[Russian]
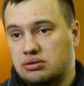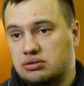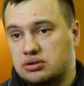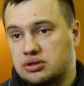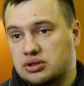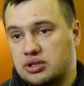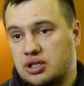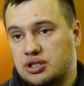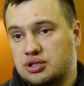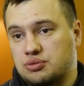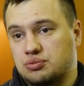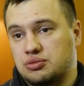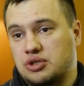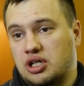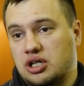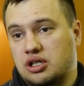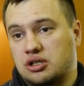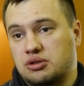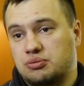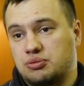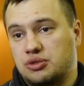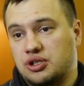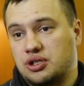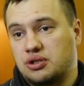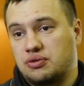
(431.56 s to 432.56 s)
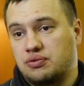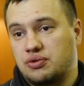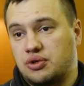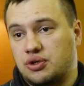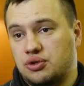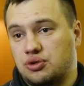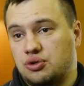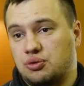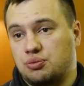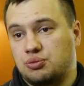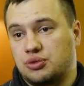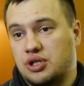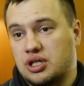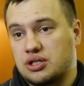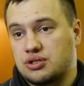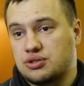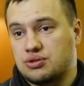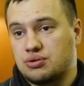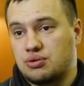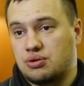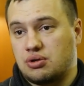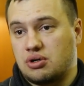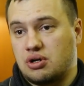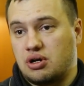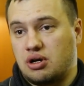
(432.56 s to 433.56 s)
скажем так, мы не вернем
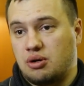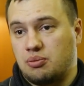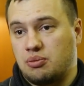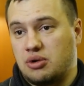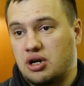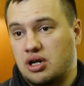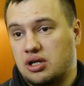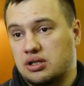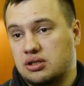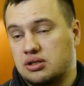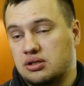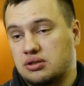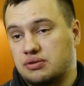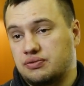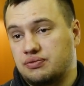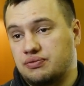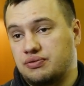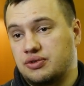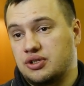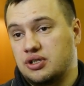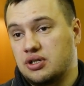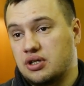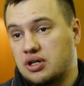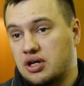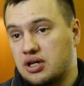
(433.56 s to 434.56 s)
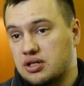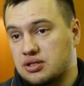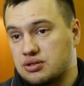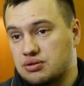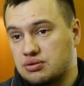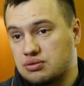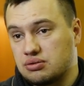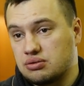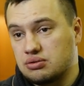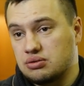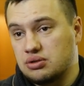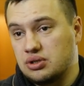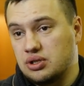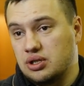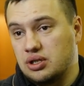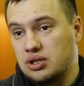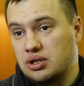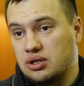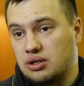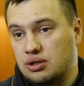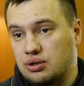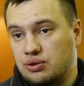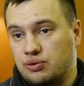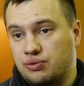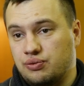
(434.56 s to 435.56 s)
надзор обратно в федерацию,
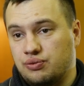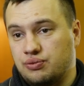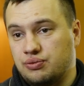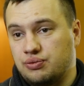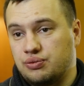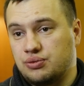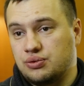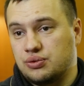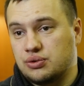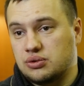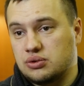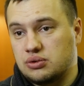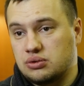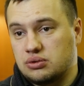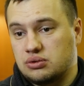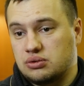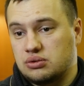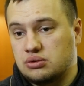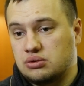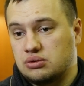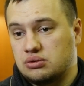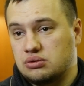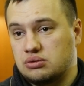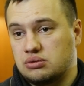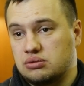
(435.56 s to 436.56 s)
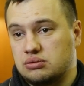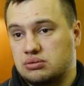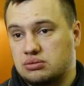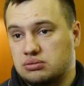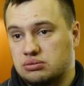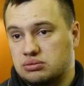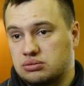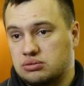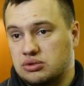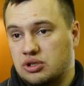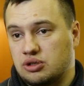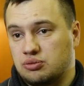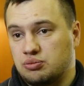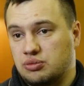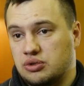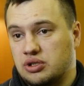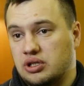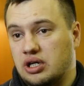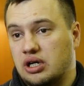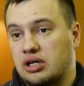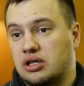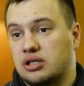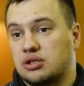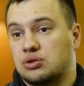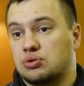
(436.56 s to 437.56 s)
вот, э, как,
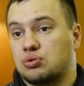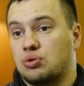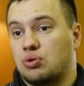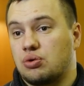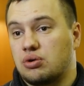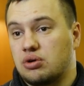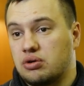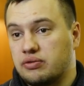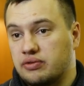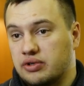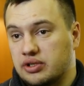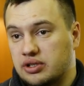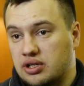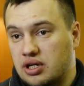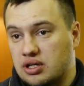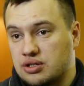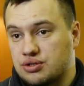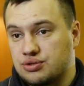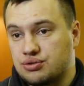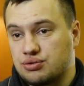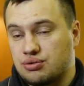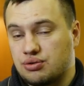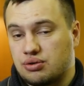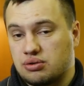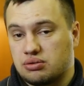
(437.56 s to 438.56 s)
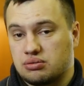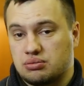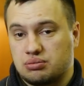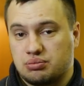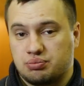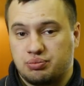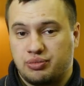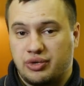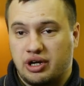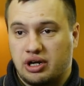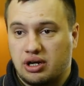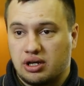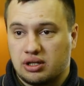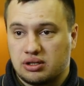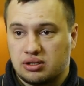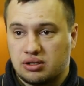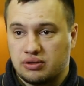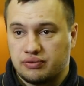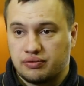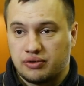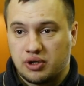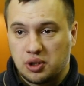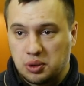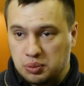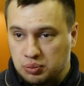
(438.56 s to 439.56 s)
как итоговый надзор, порядка
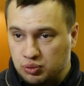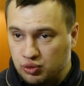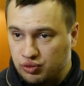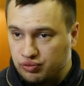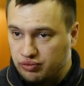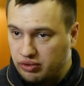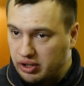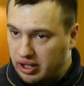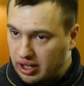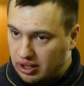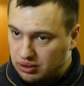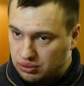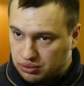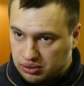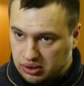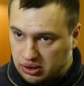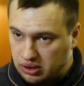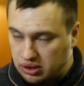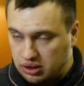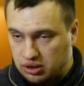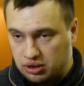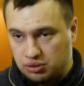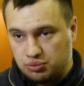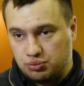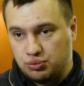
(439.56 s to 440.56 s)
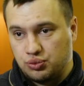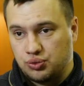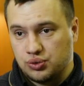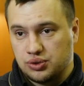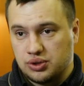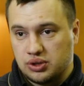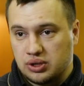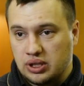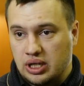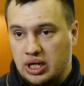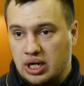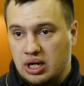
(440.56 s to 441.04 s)
в Крыму в экологии не будет.